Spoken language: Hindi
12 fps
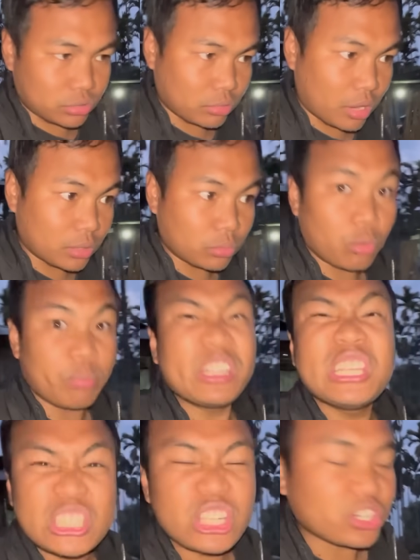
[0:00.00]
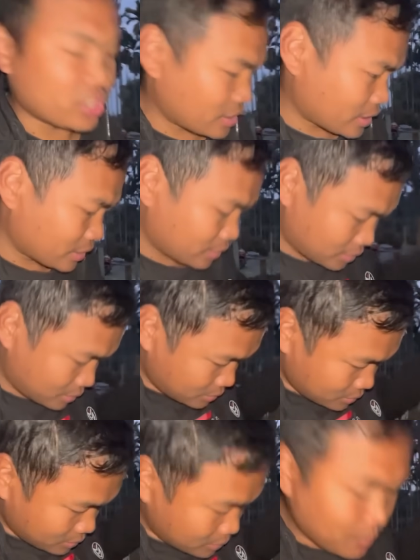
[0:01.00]
रात को फिनिश कर देंगे ये
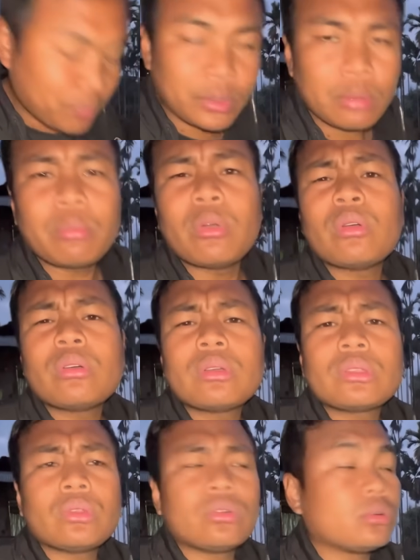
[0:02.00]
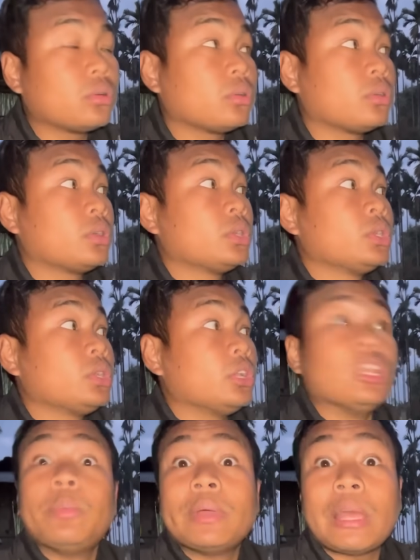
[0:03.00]
बहुत तो
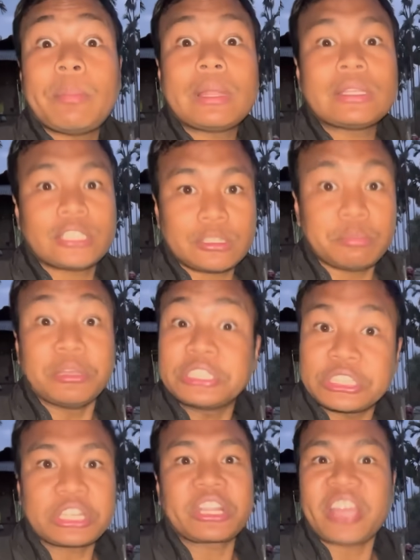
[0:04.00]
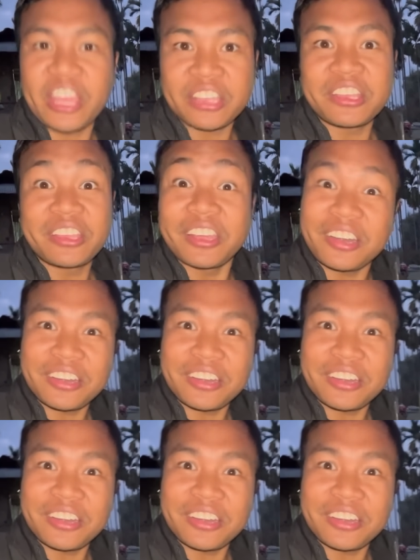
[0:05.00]
एलिफेंट एप्पल के साथ मिक्स करके खाएंगे यार